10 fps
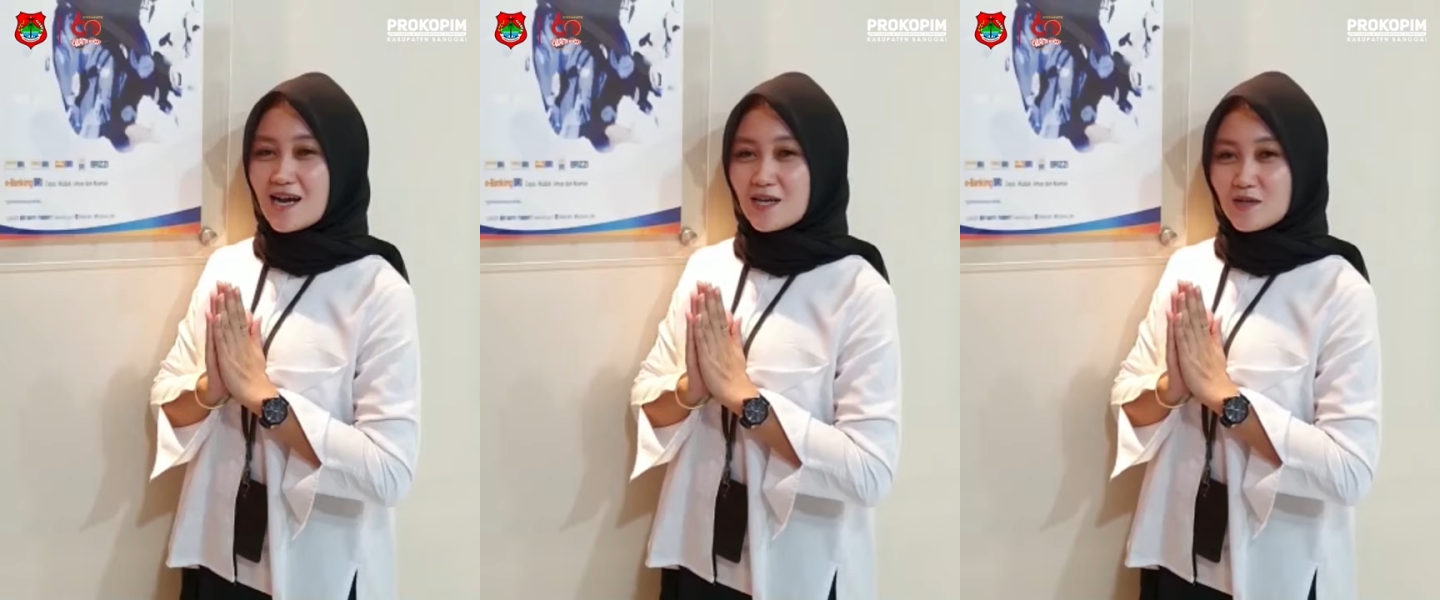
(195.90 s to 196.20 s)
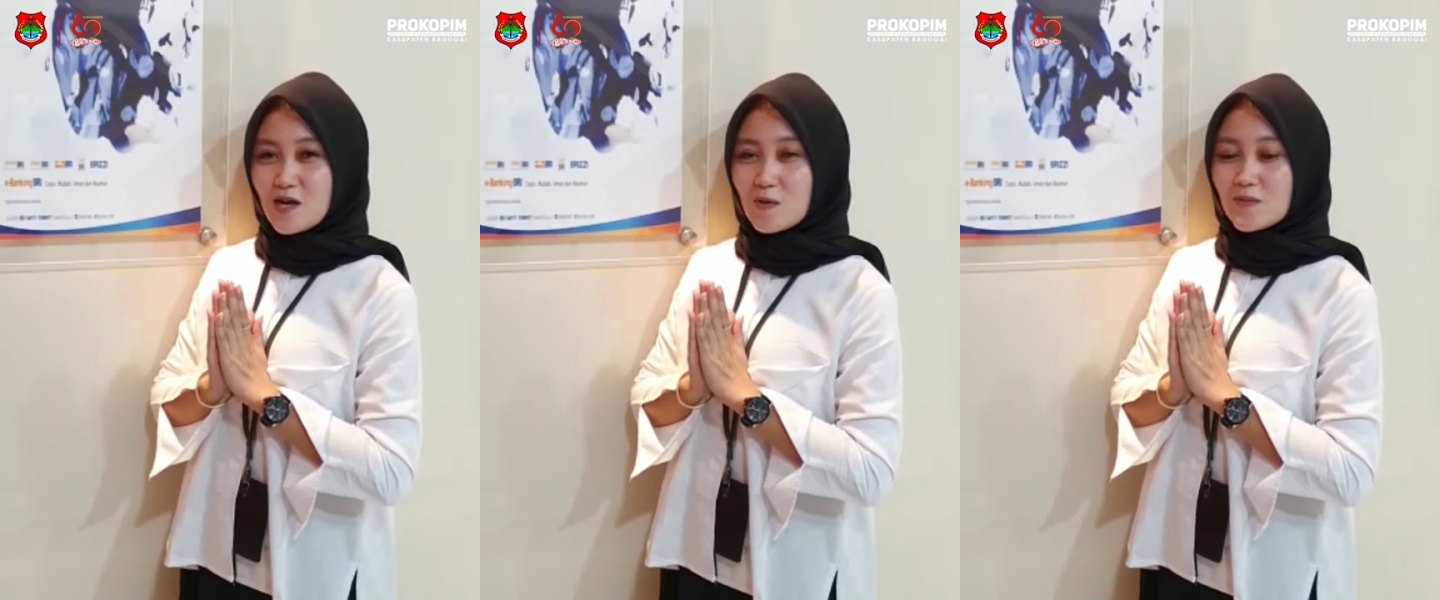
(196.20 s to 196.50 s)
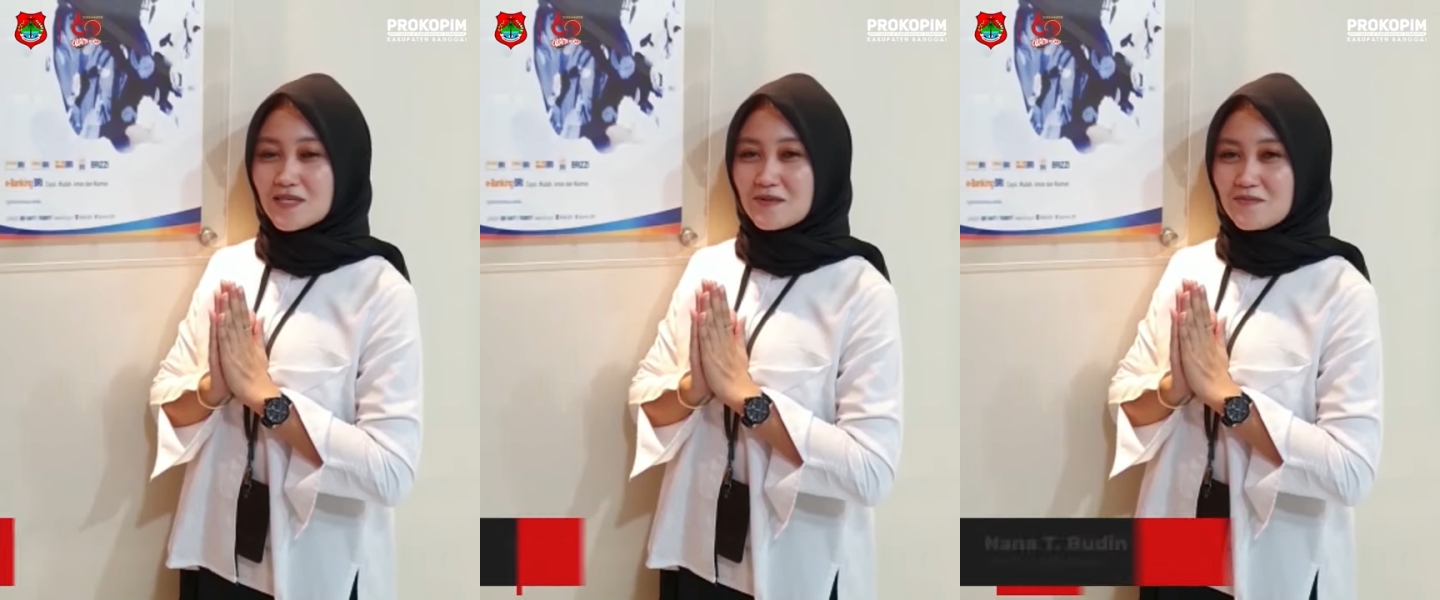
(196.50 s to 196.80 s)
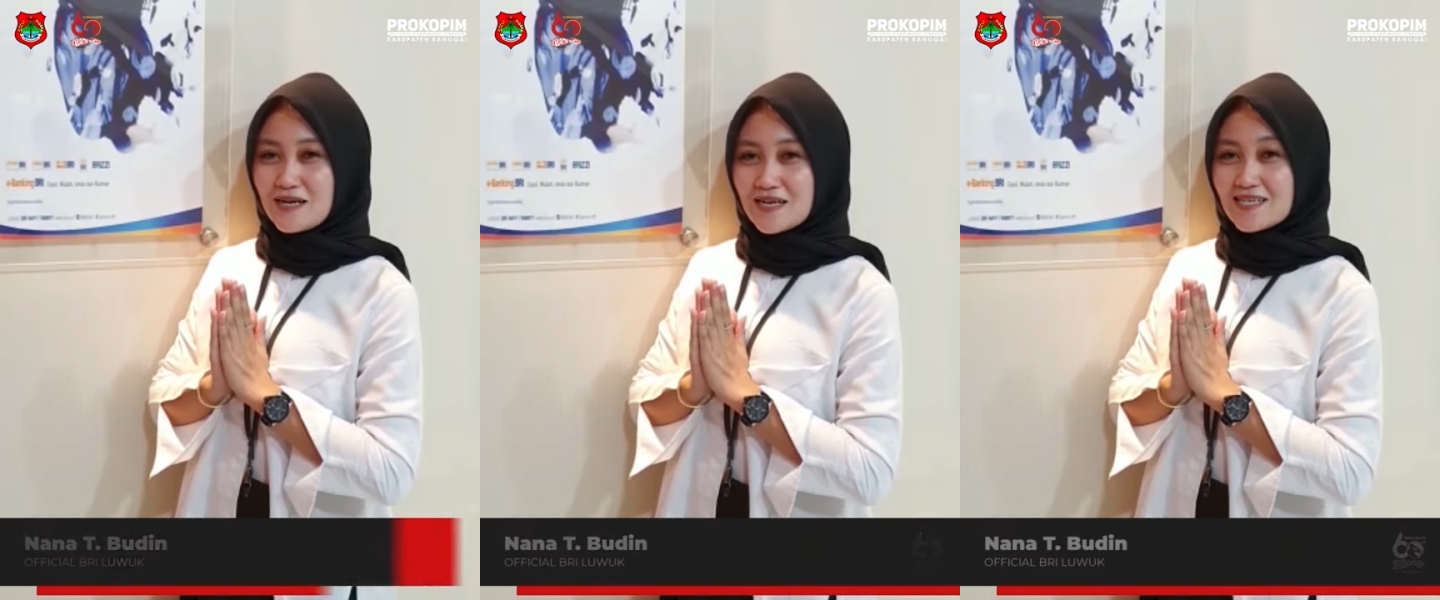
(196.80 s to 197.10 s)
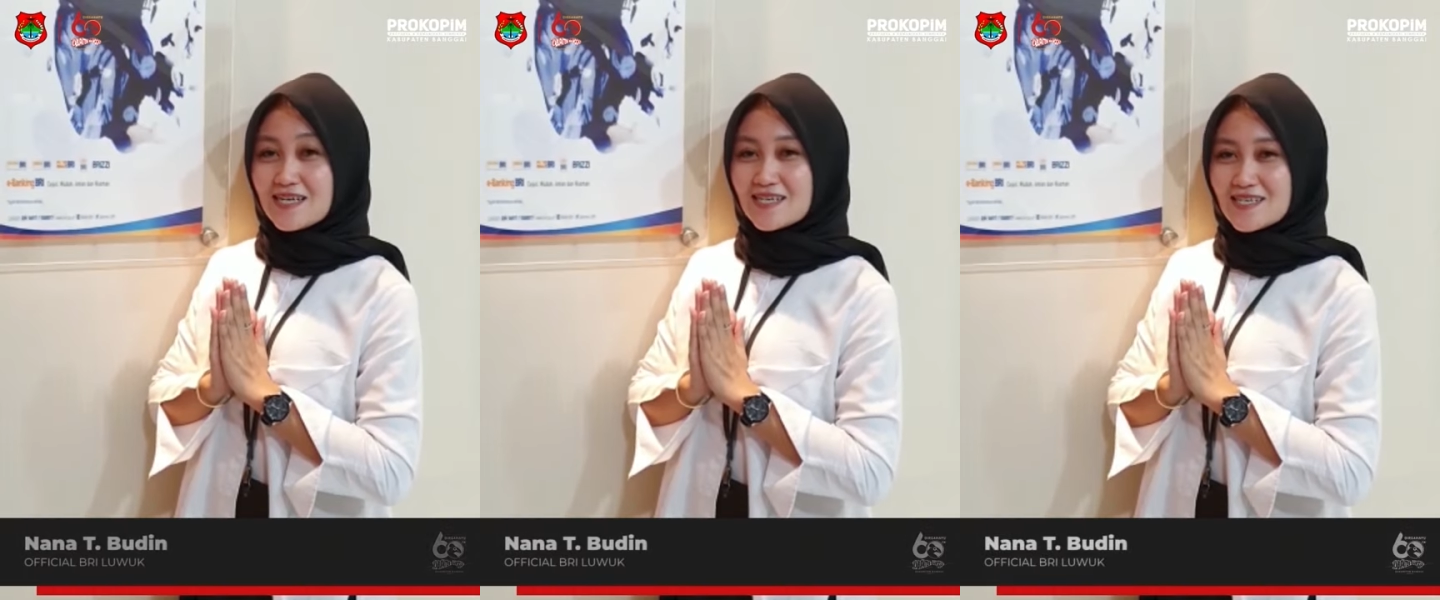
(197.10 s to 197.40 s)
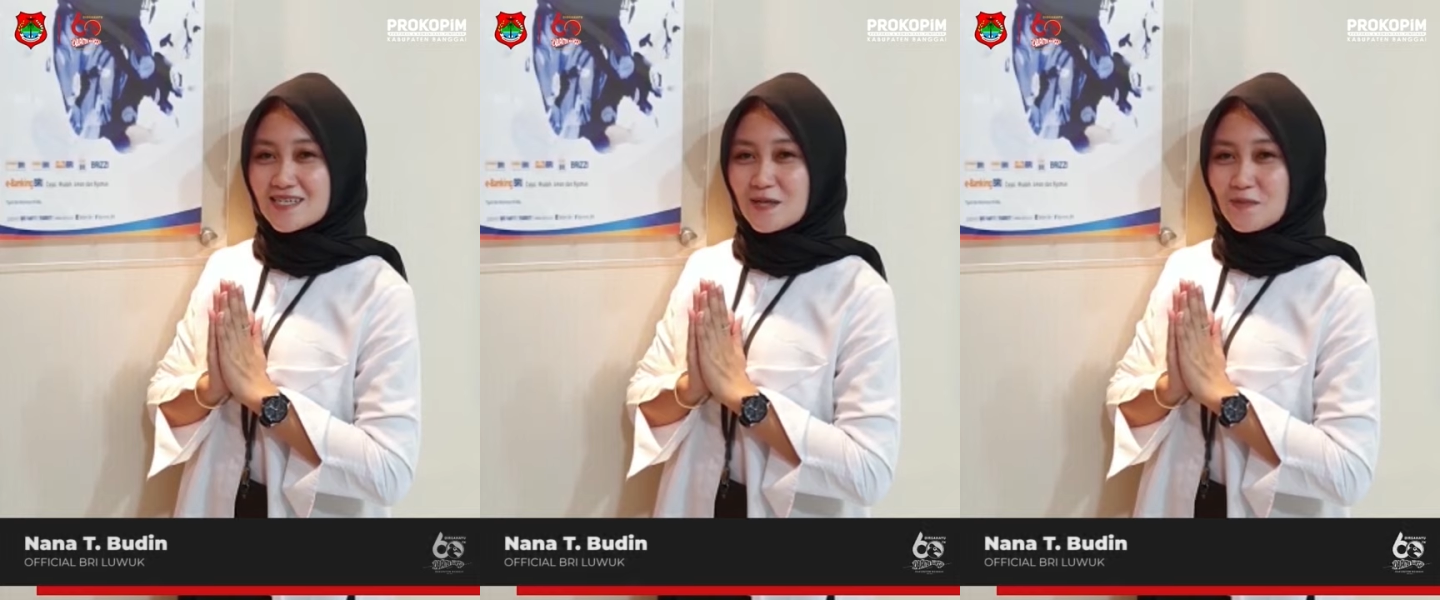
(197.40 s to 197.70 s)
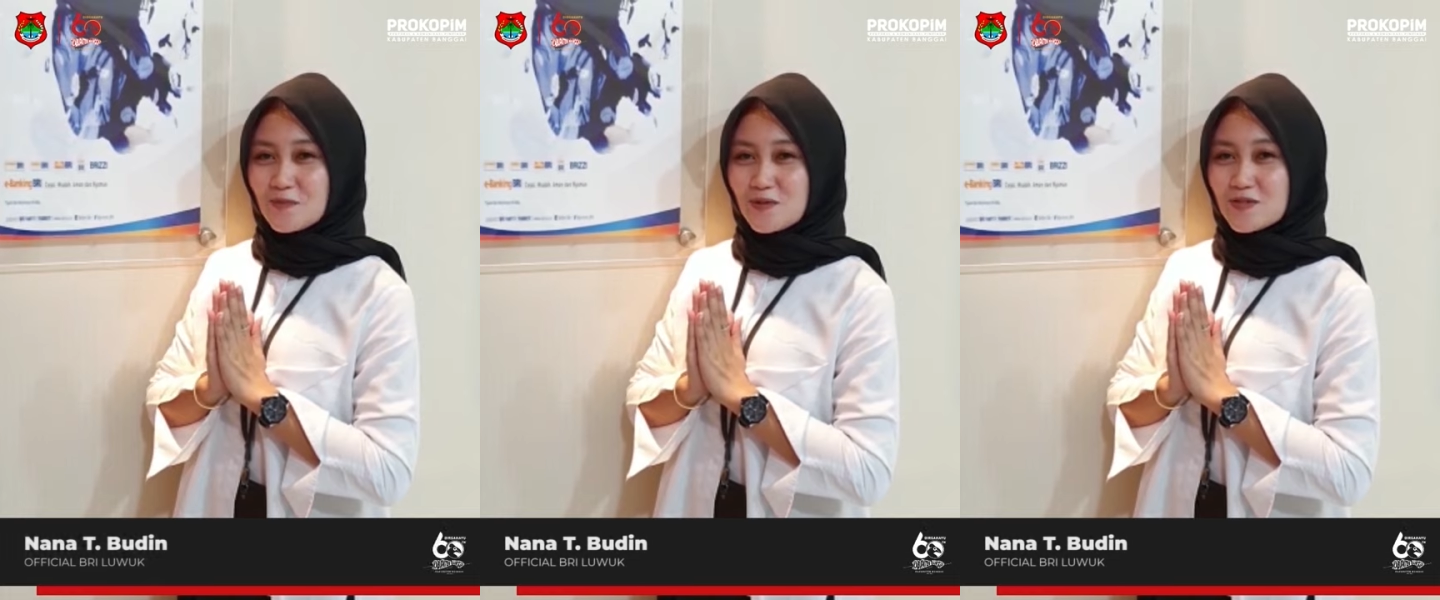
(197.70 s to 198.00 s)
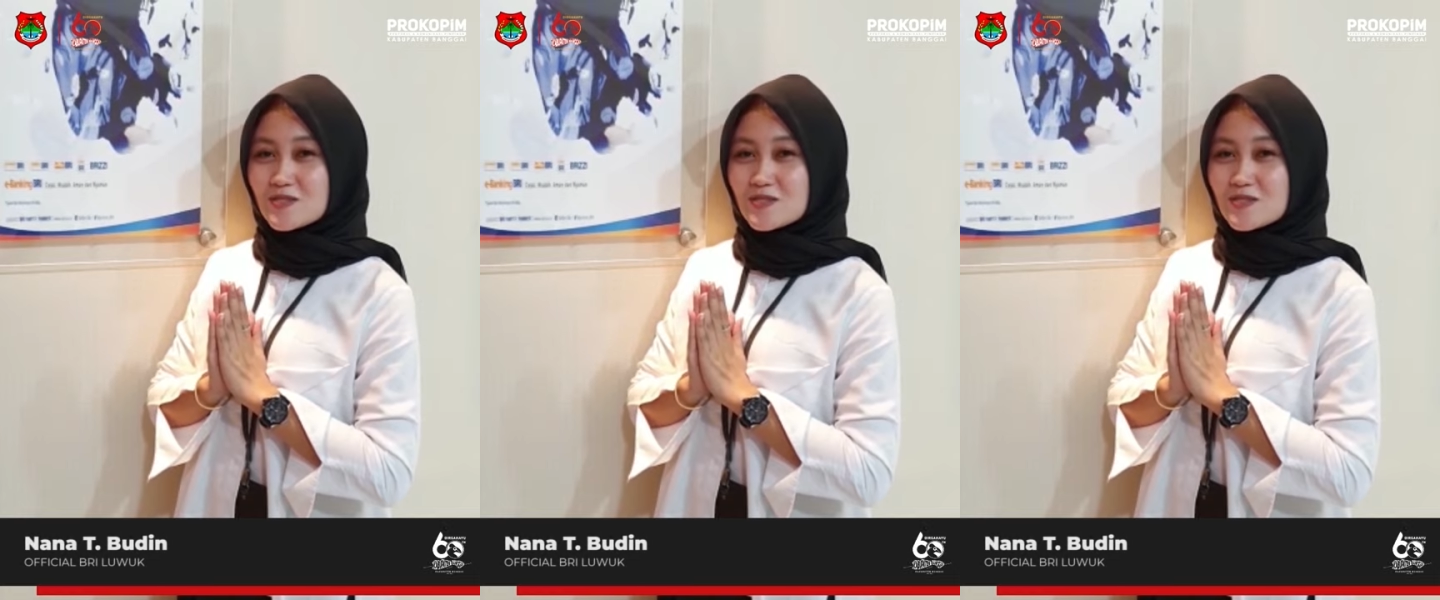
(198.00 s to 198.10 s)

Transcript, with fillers: Dirgahayu Kabupaten Banggai yang ke-60